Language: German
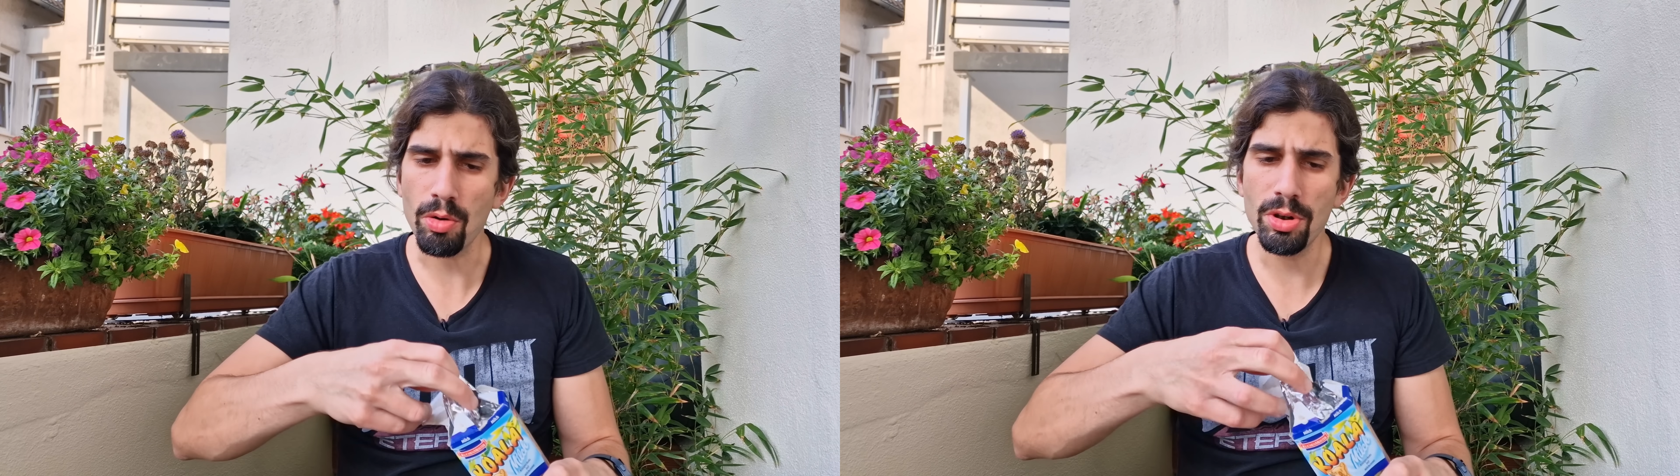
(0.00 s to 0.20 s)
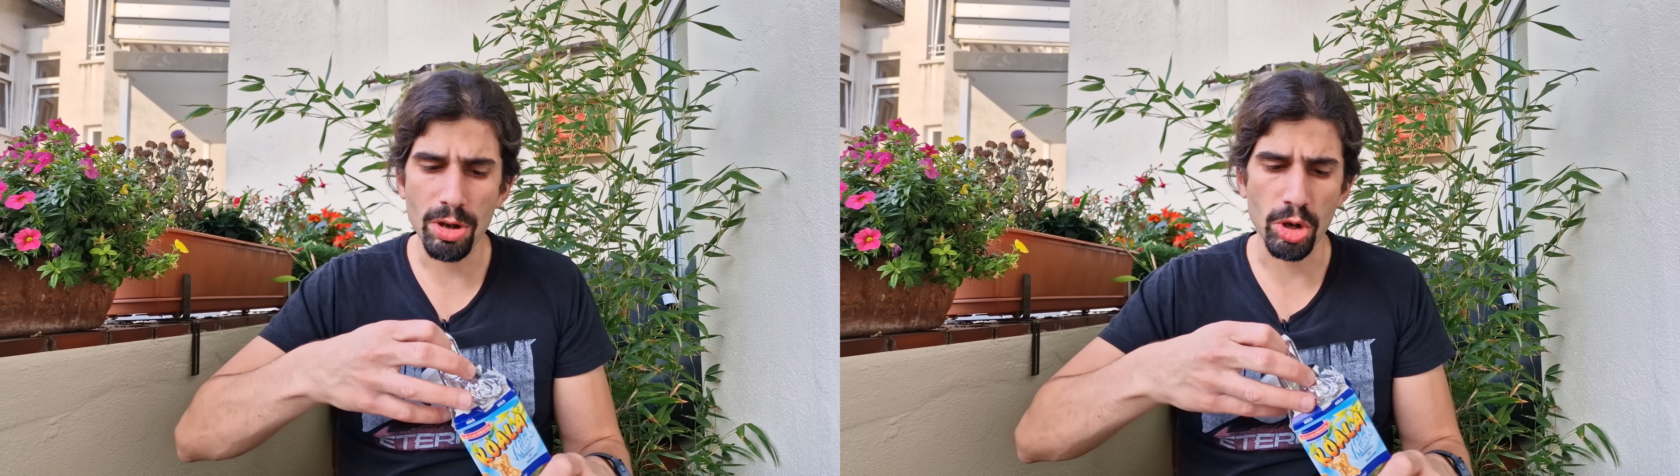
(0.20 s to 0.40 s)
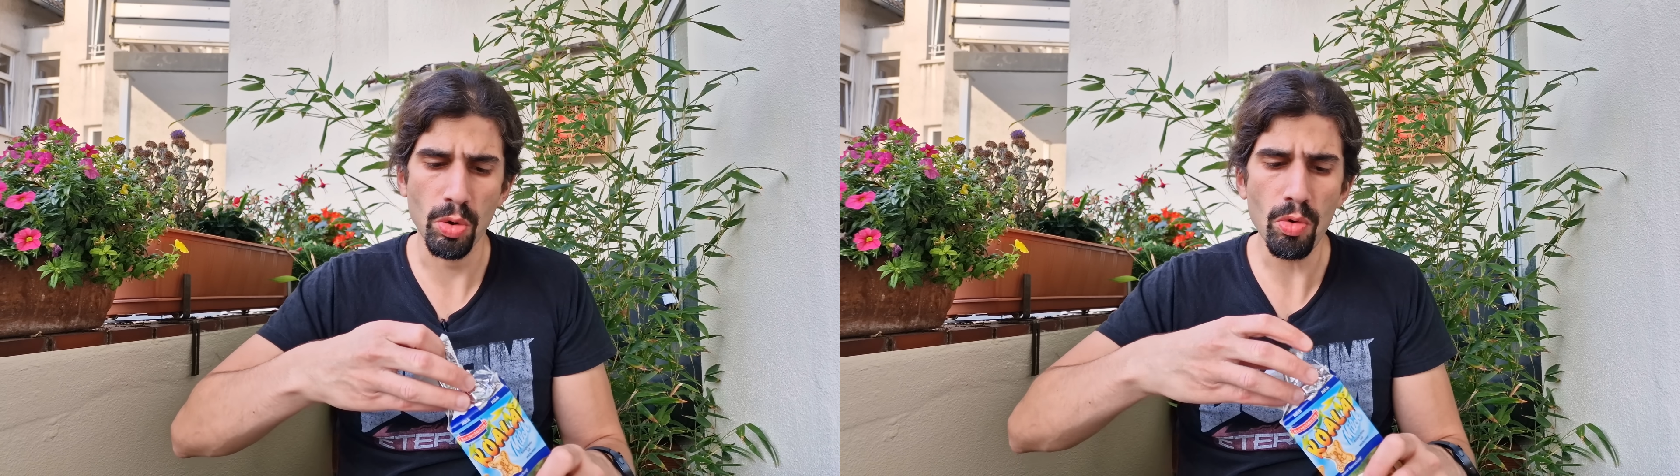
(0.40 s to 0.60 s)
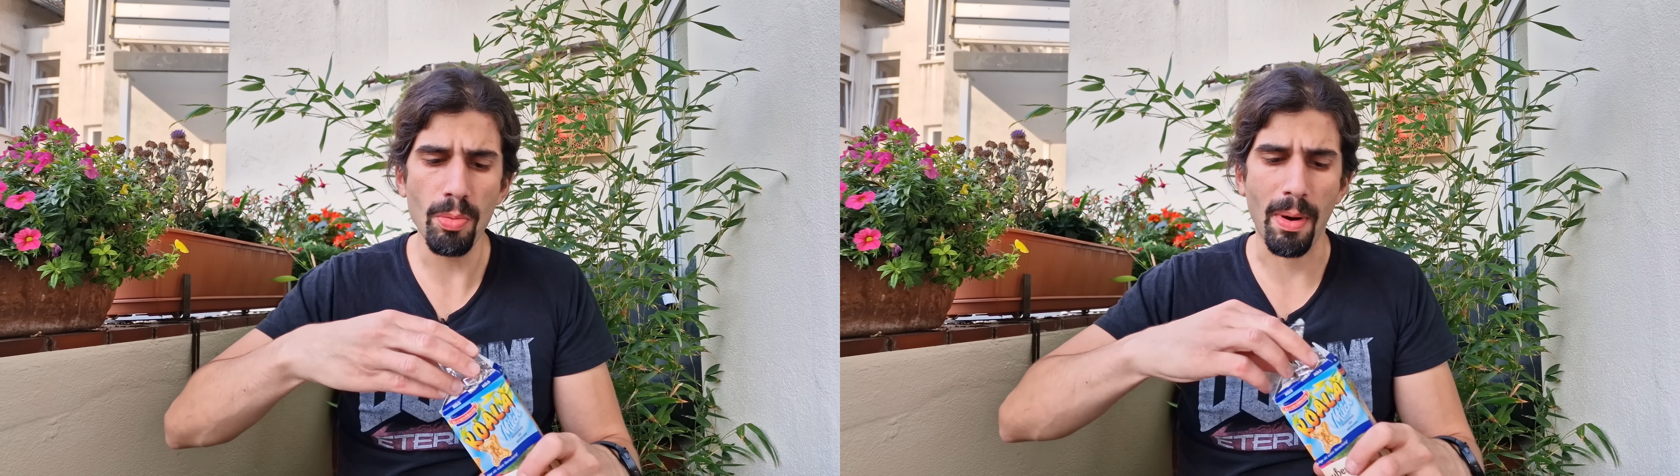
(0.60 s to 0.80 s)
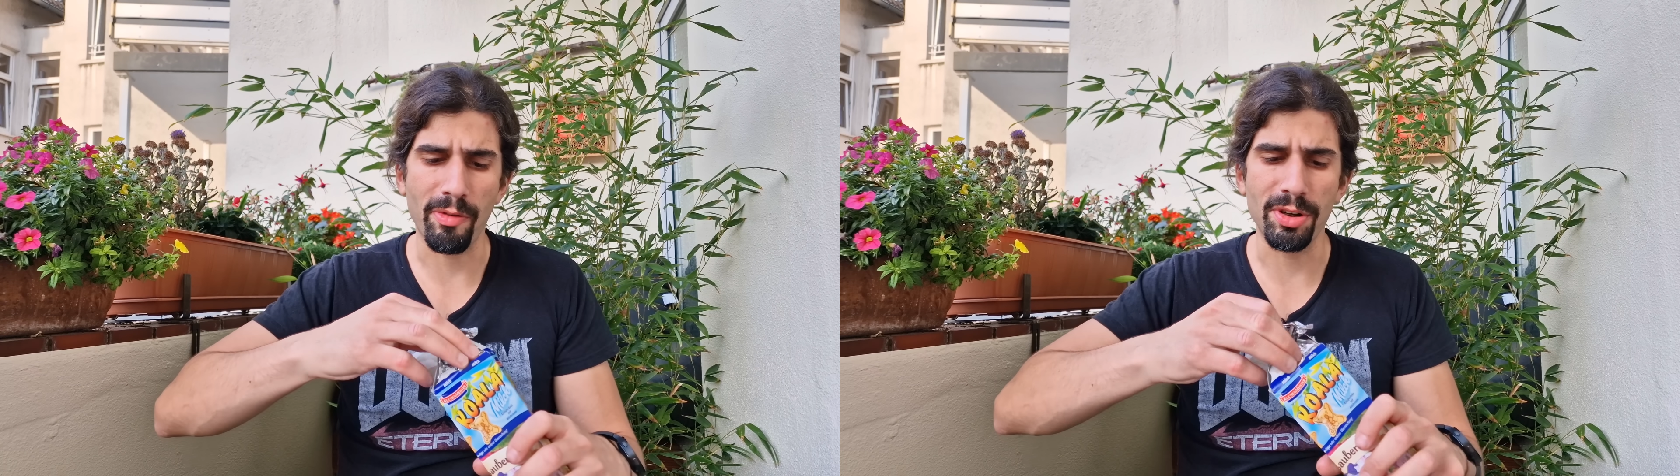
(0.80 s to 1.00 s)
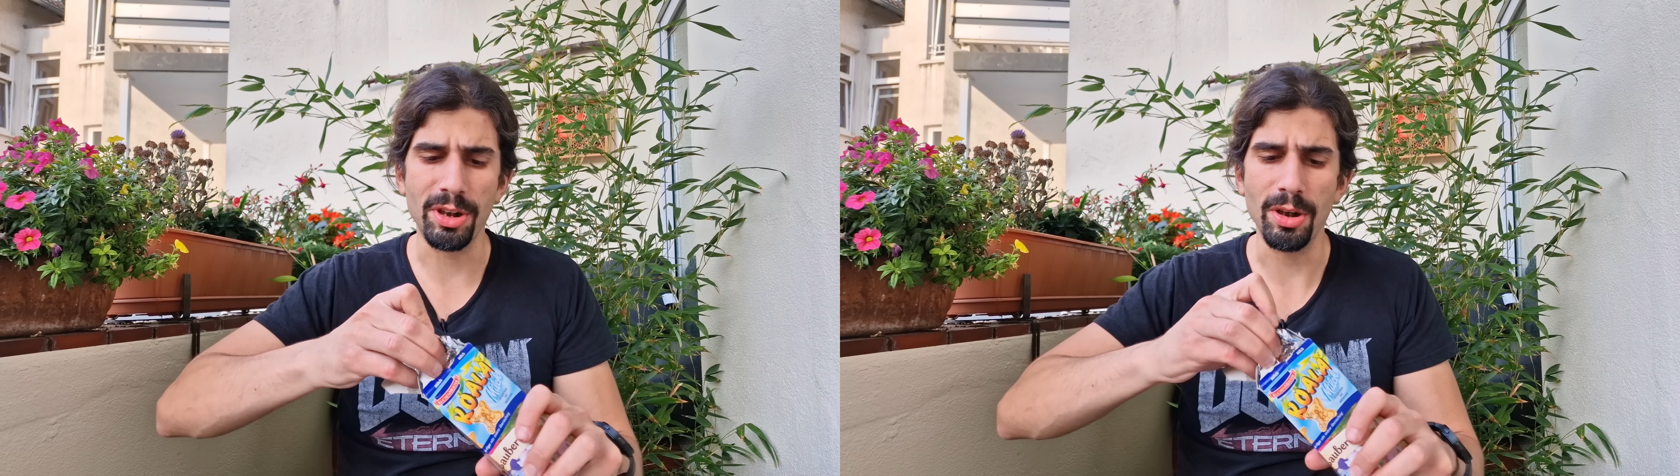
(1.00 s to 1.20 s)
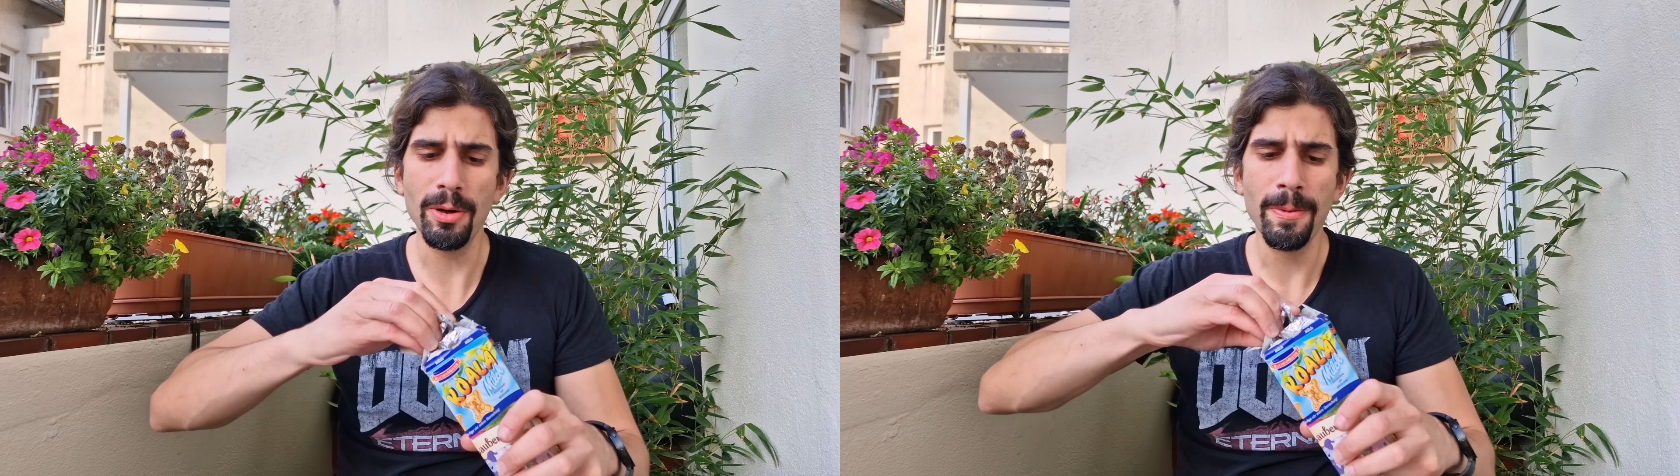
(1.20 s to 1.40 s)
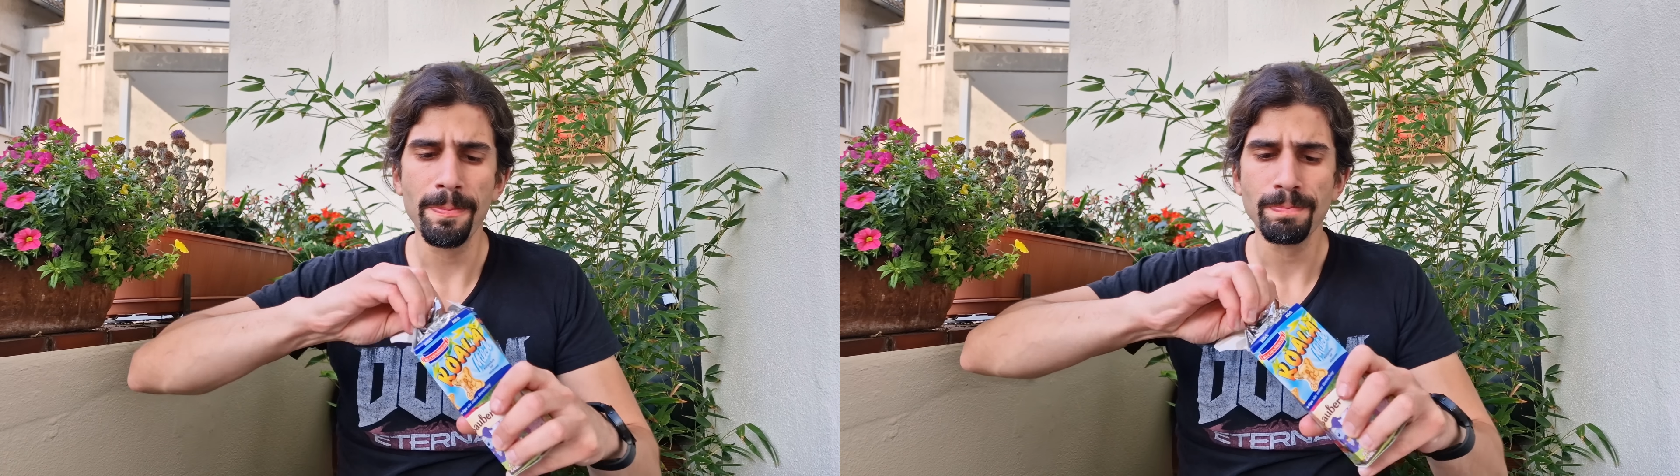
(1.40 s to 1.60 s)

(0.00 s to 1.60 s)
auch dieser Schokomuffin hier.